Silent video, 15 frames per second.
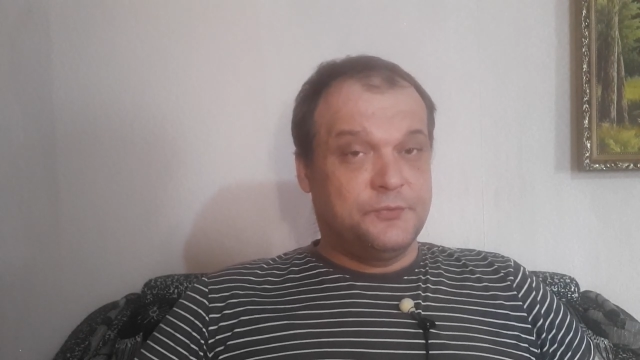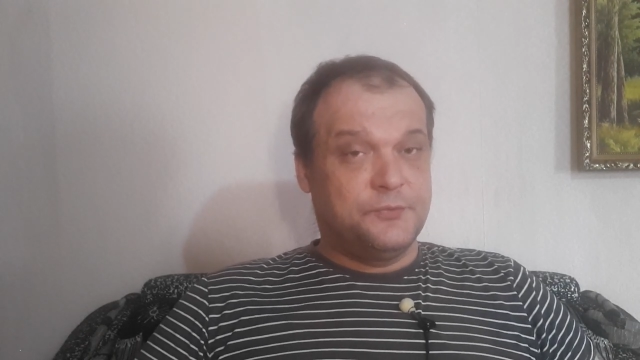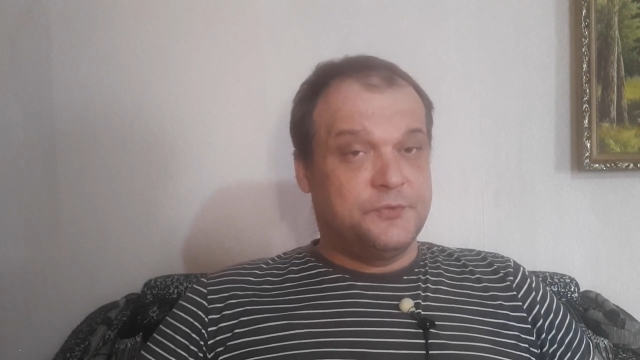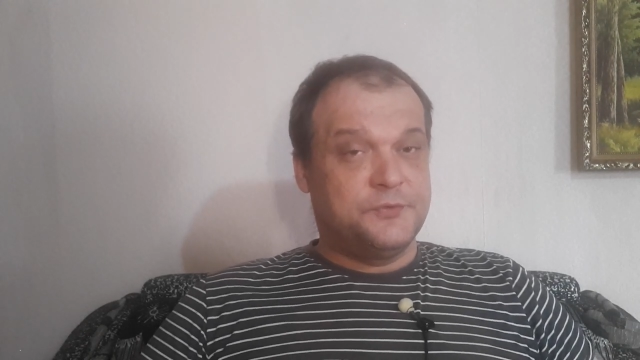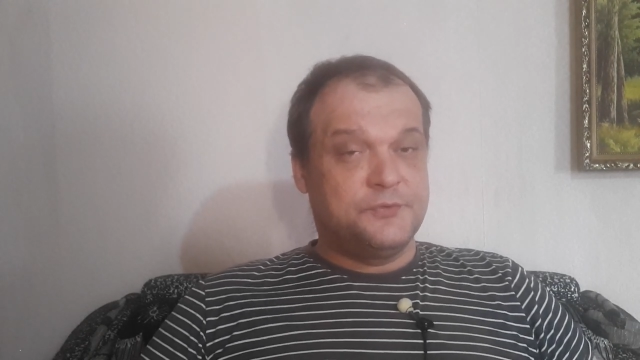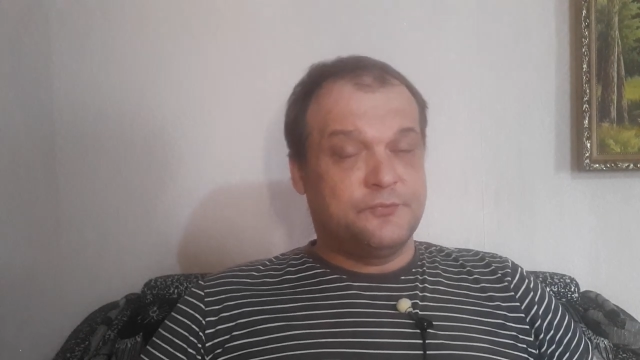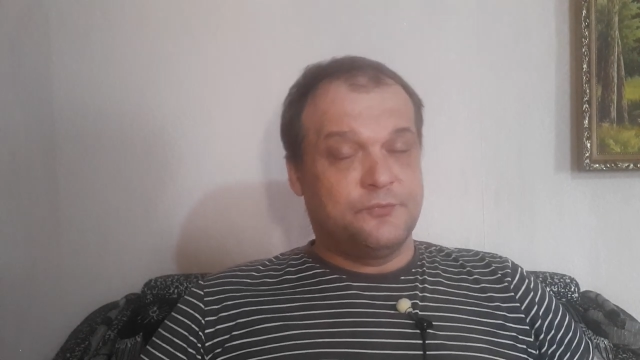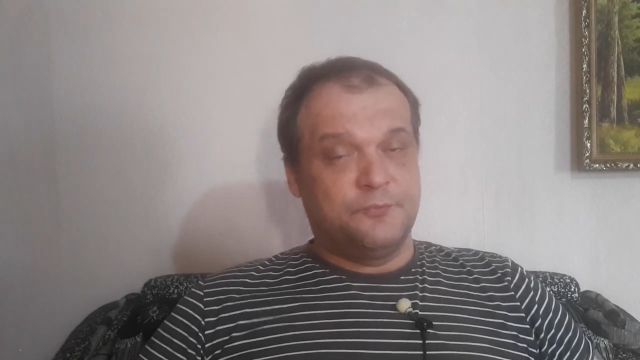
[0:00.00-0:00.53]
То
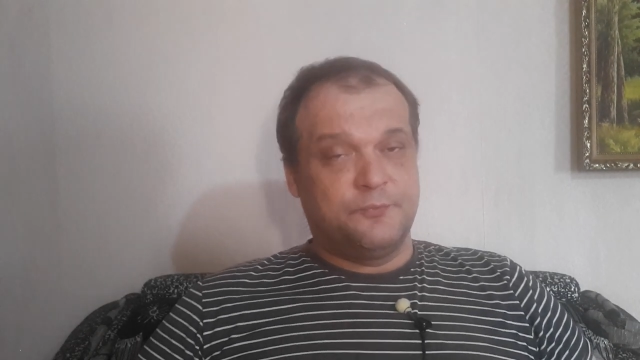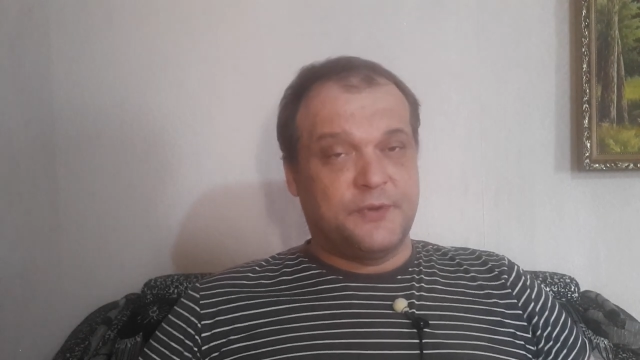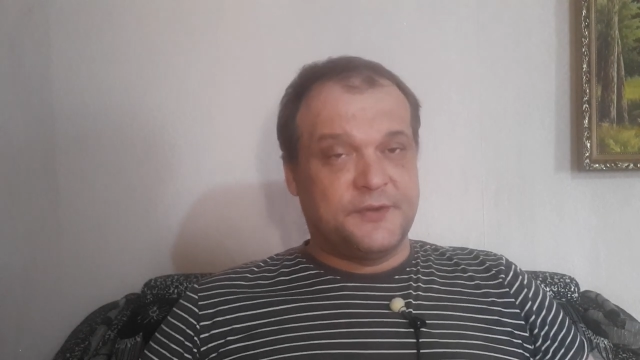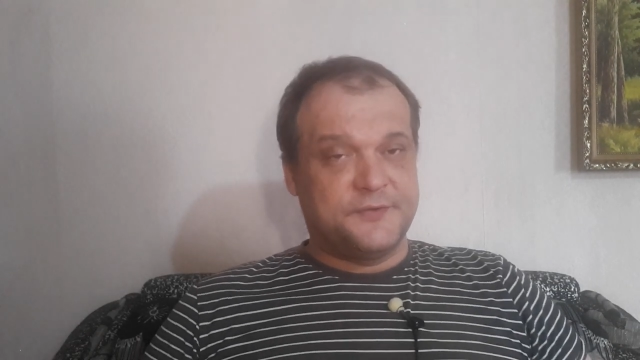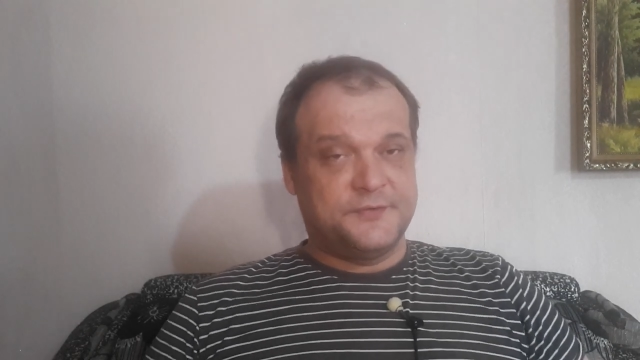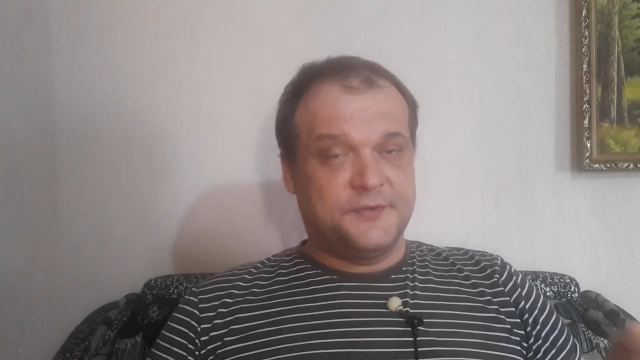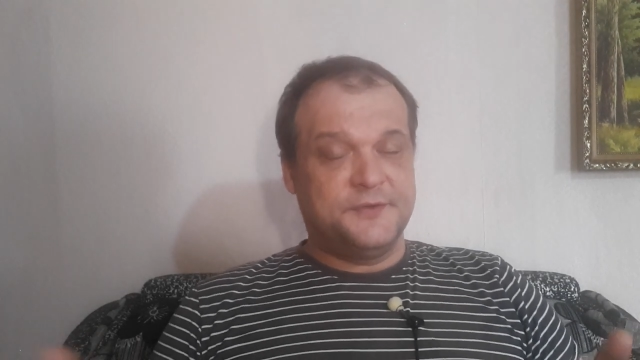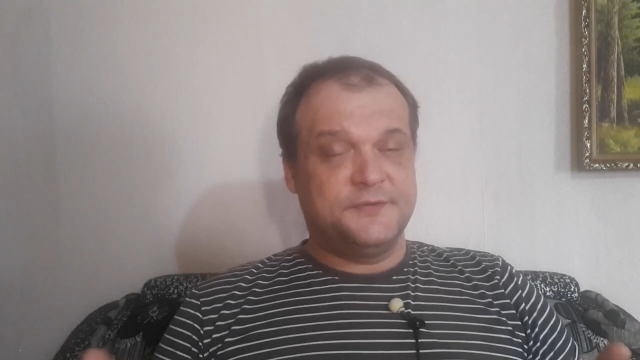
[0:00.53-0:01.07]
есть
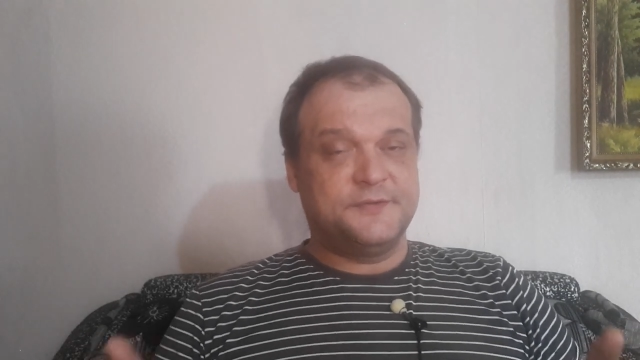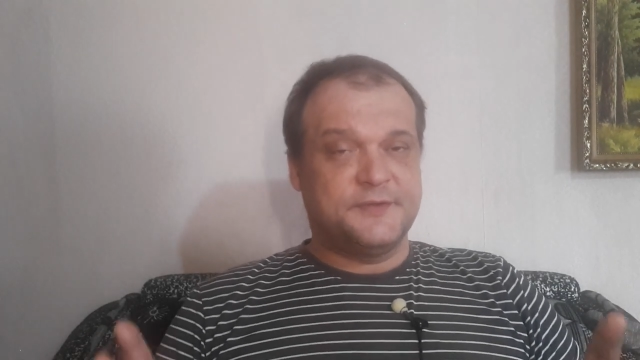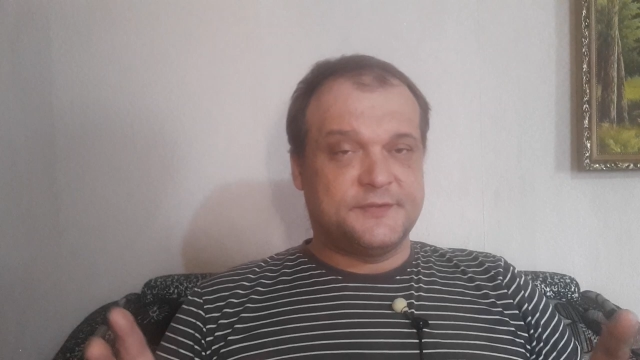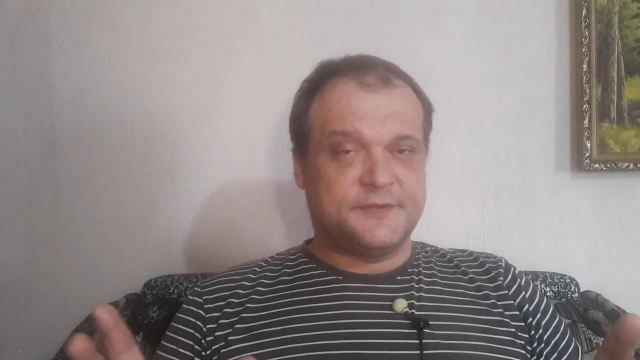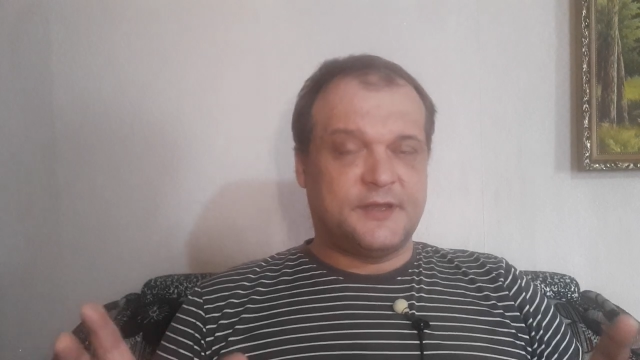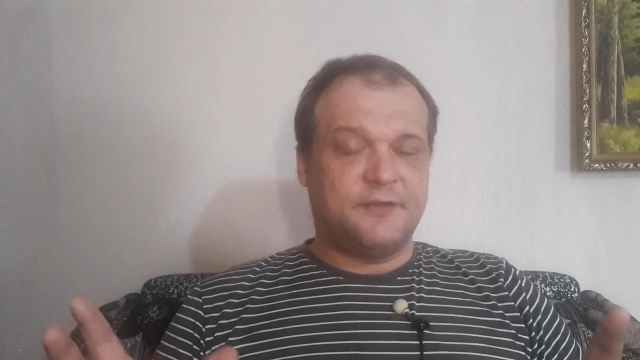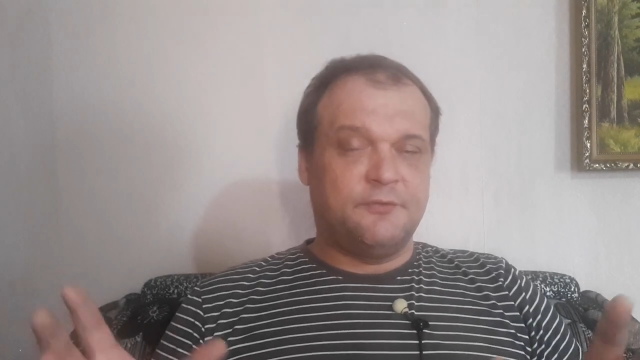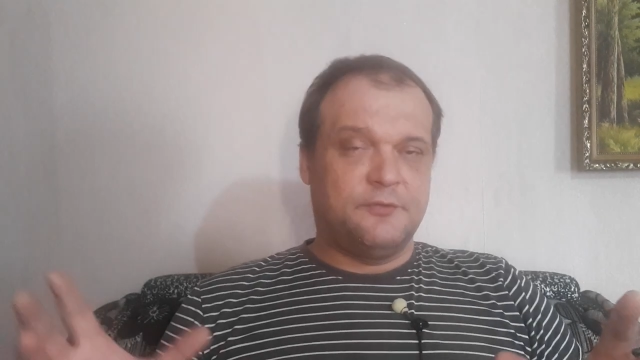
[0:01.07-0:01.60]
процесс
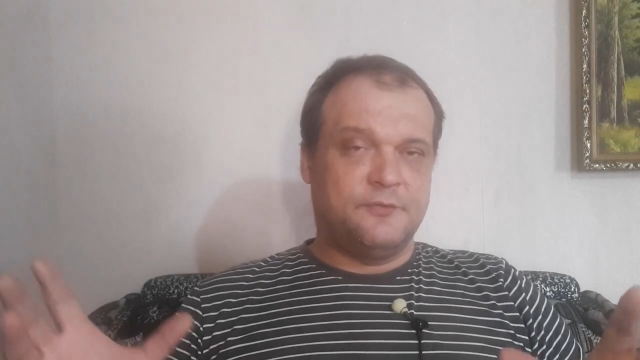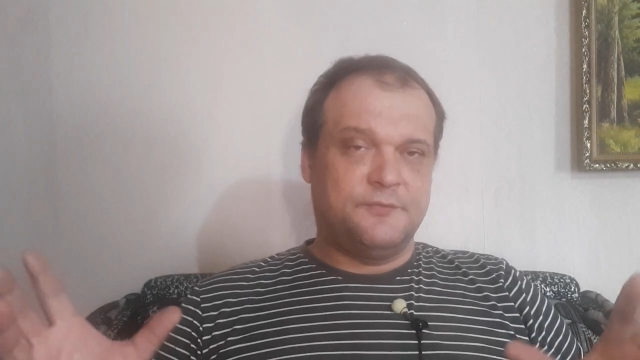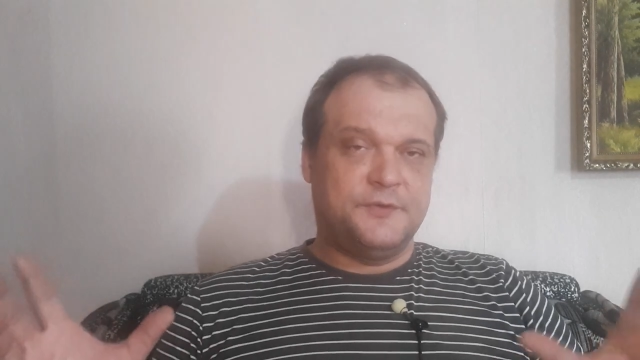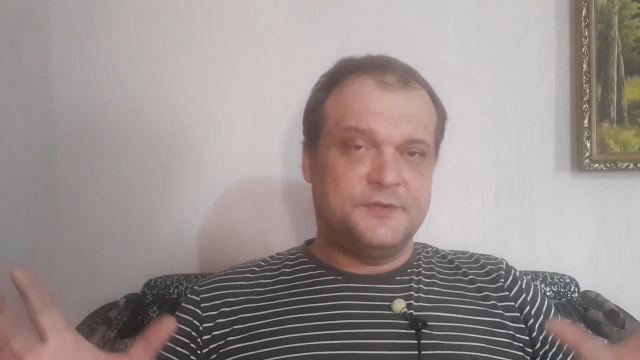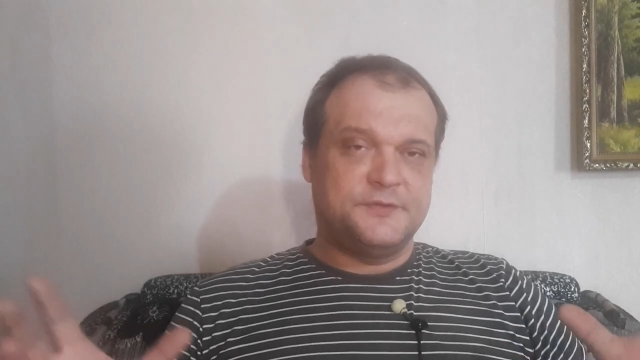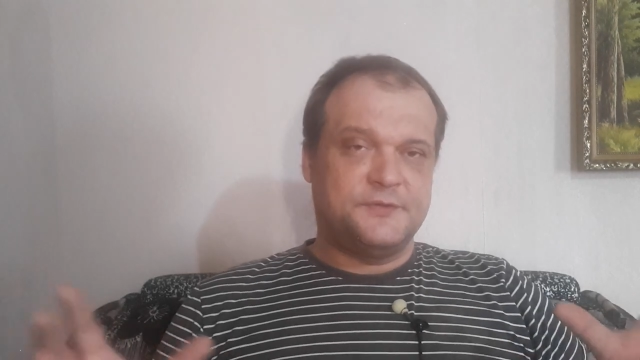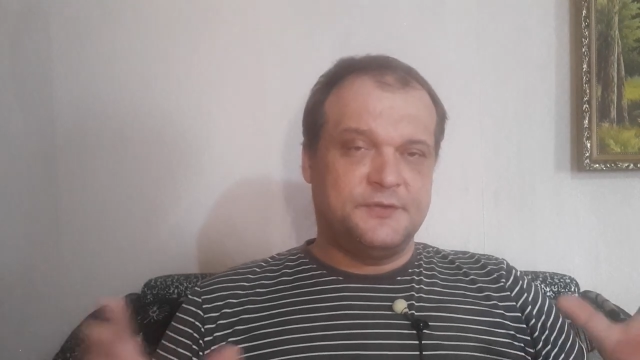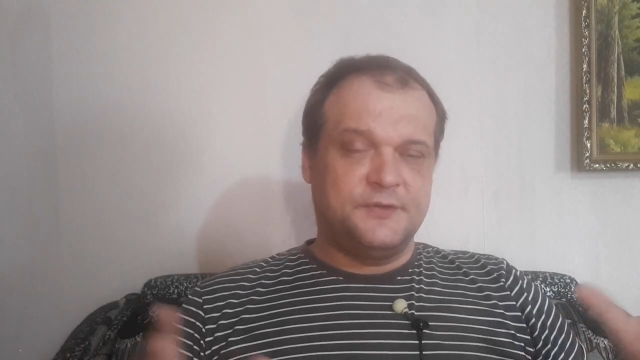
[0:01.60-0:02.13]
составил
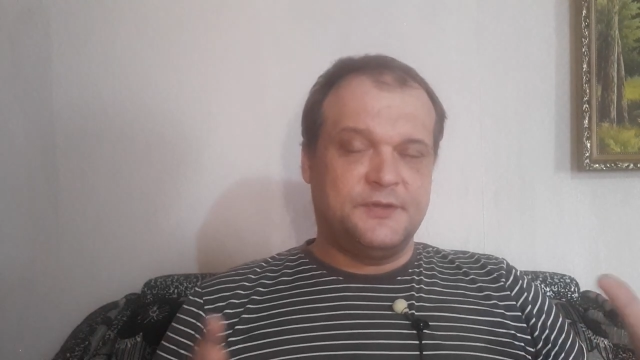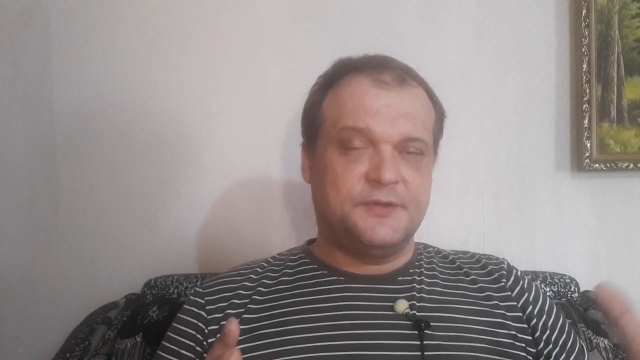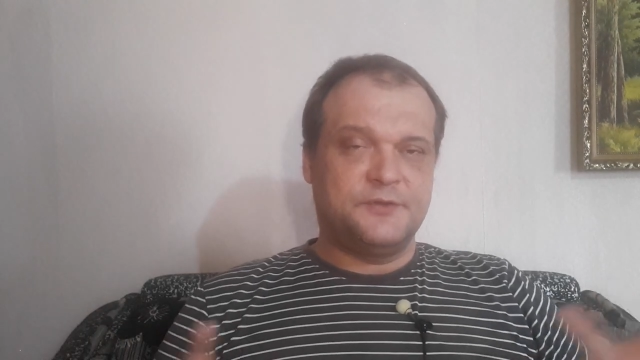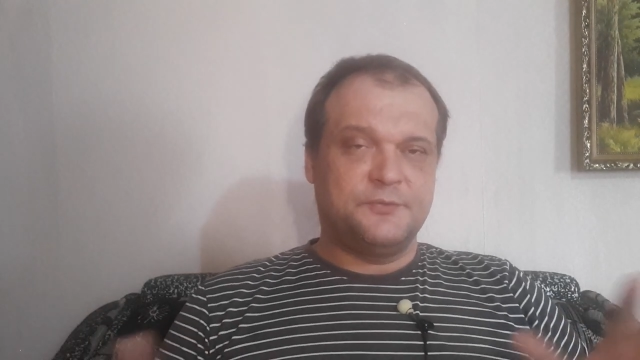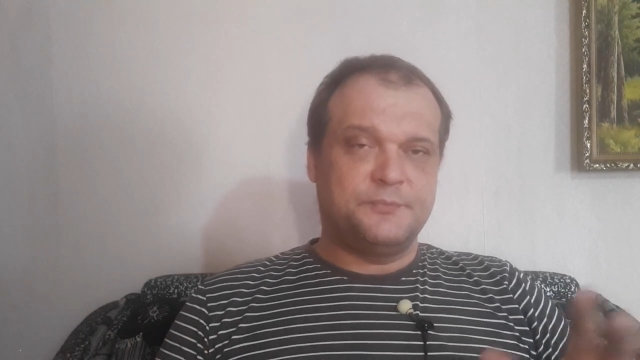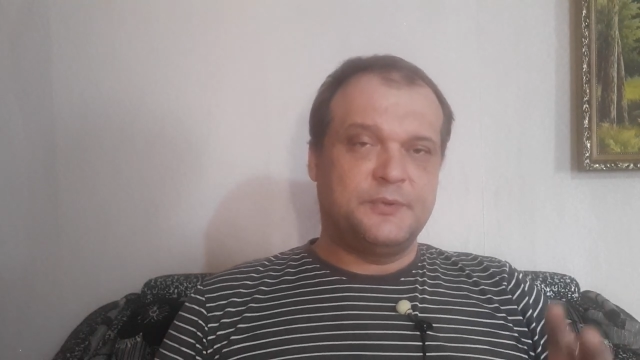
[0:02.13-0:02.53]
весь где-то